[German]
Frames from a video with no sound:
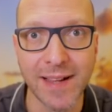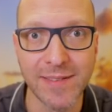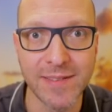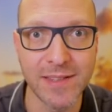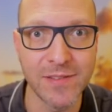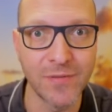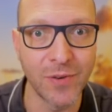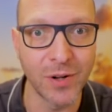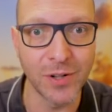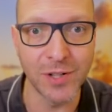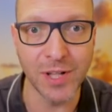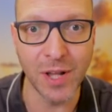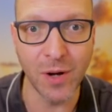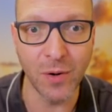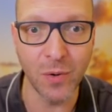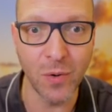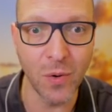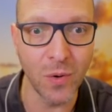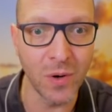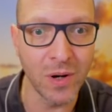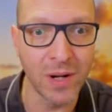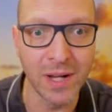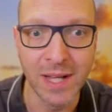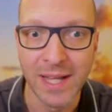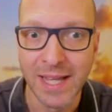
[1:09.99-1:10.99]
Also Sie wollten auch
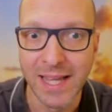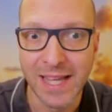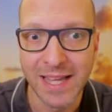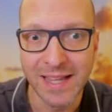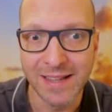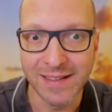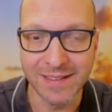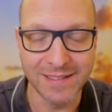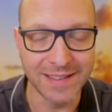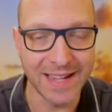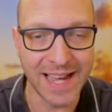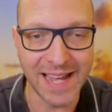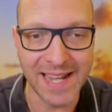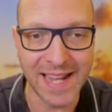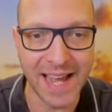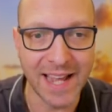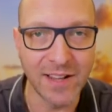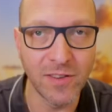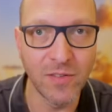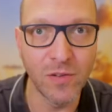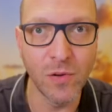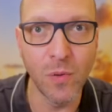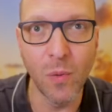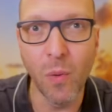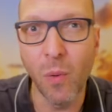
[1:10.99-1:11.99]
gucken, kann
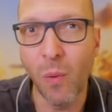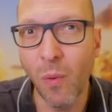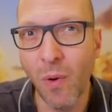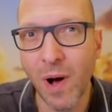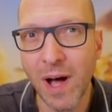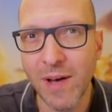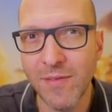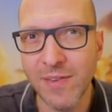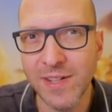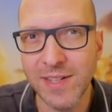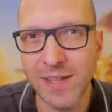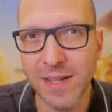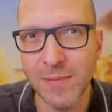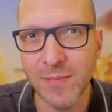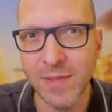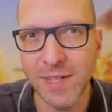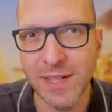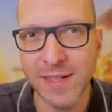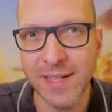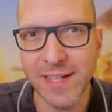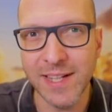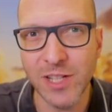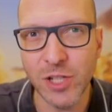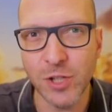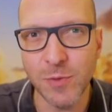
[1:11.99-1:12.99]
ein zu hoher
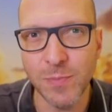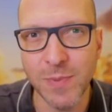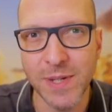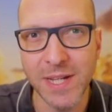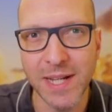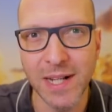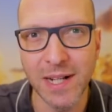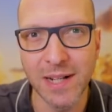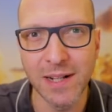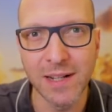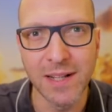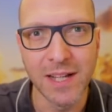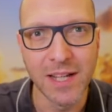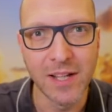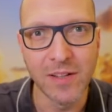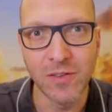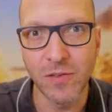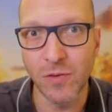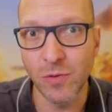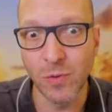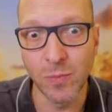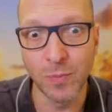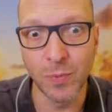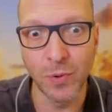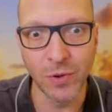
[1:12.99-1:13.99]
Vitamin D-Spiegel
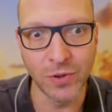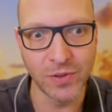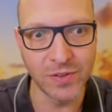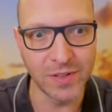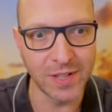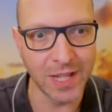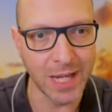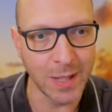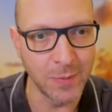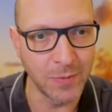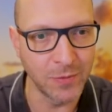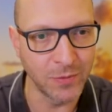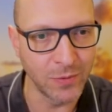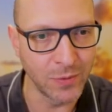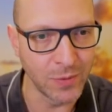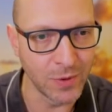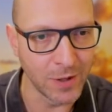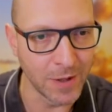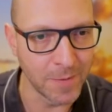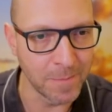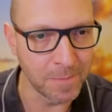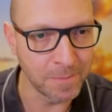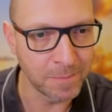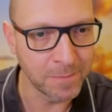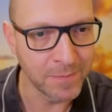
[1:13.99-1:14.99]
zu Brustkrebs
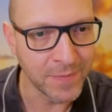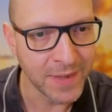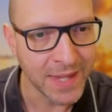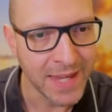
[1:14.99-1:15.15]
führen?